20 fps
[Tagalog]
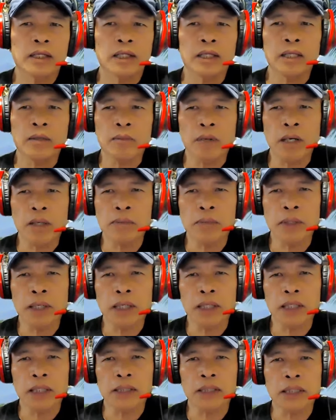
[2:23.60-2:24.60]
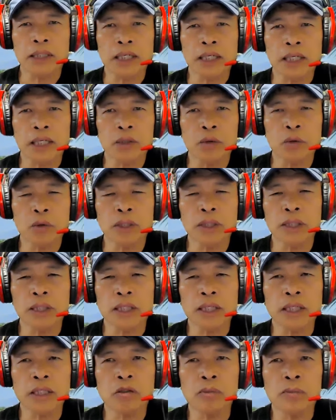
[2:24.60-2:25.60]
na may mga retiradong
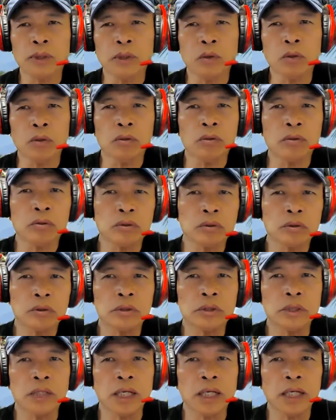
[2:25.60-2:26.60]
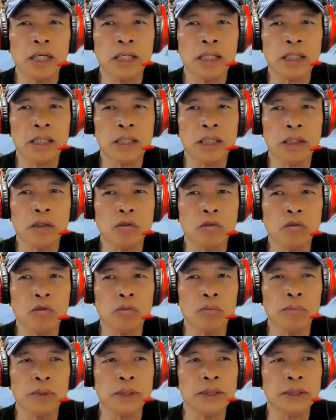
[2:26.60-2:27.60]
general umano na
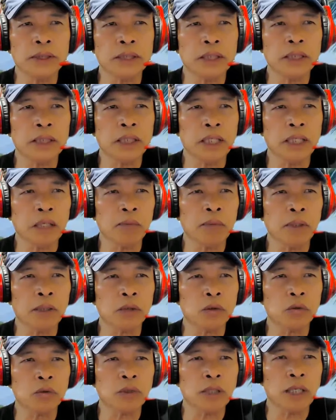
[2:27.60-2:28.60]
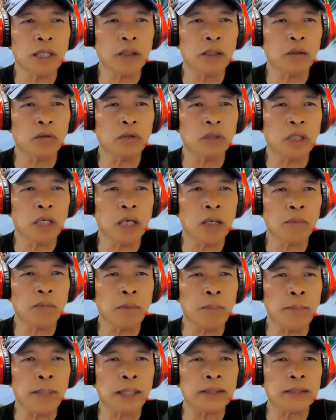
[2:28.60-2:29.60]
kinukumbinsi ang mga sundalo na
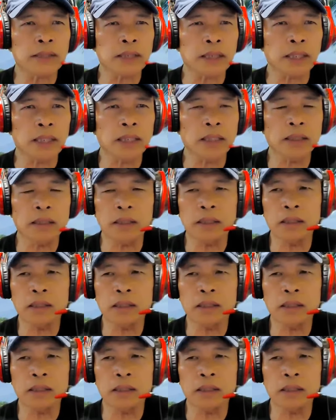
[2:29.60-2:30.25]
pabagsakin